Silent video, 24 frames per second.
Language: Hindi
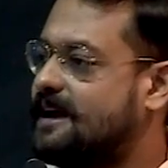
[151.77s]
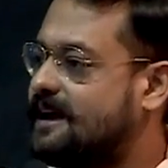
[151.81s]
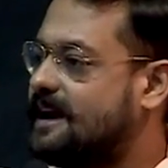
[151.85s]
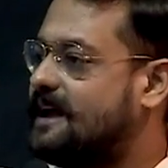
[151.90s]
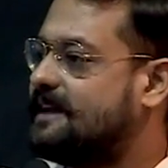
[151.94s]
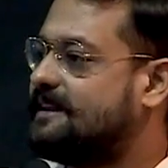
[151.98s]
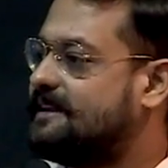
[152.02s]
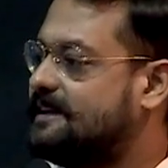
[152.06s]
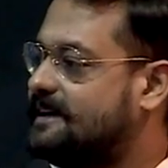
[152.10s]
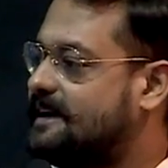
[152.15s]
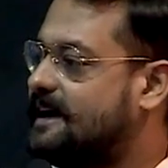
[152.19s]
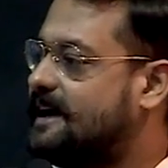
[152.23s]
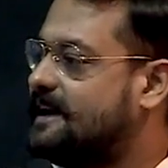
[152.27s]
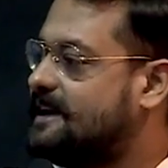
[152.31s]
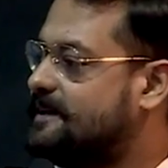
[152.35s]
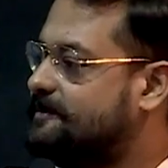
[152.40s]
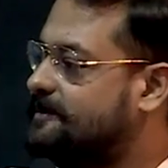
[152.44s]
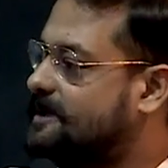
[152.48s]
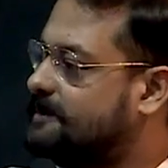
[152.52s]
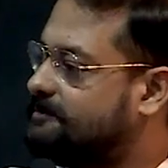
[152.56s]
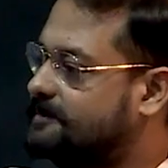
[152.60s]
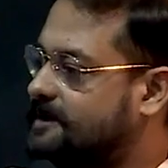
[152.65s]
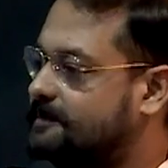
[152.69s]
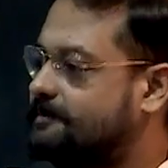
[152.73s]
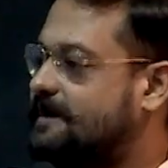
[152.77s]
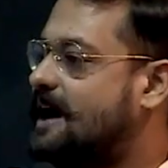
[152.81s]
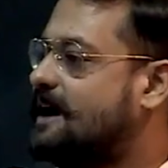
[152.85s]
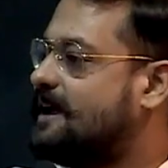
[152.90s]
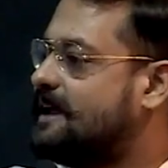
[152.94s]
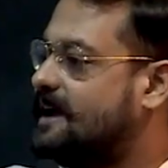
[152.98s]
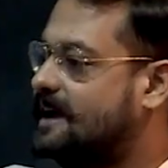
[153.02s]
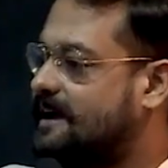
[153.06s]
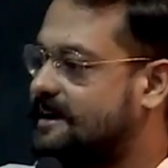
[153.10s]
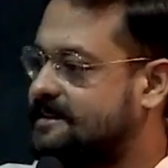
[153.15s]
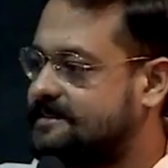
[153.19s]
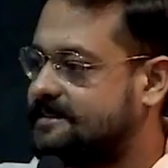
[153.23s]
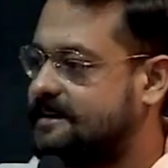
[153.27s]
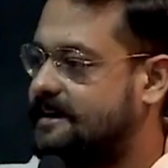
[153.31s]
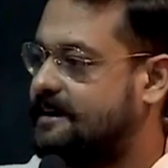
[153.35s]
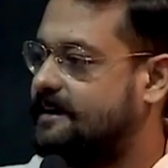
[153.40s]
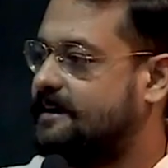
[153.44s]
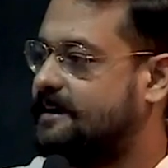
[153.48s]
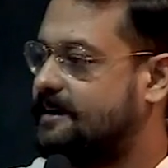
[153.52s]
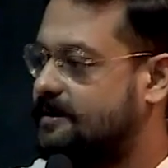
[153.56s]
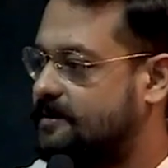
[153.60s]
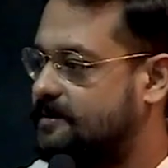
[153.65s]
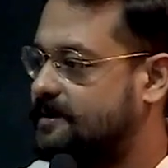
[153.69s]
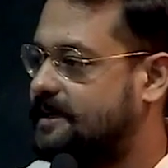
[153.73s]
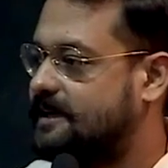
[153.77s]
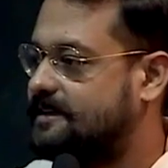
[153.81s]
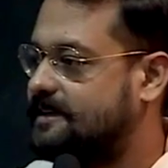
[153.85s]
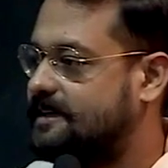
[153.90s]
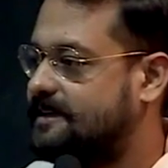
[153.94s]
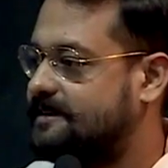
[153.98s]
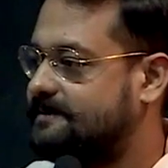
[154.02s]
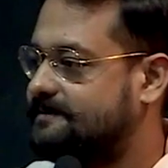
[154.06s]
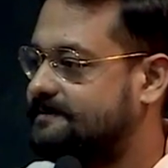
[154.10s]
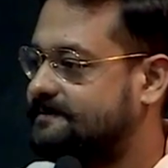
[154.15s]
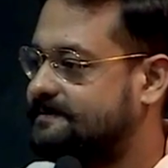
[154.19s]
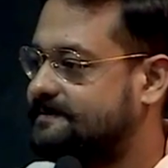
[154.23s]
क्रांतिकारी भी अपनी माँ के आगे सरेंडर हो जाता है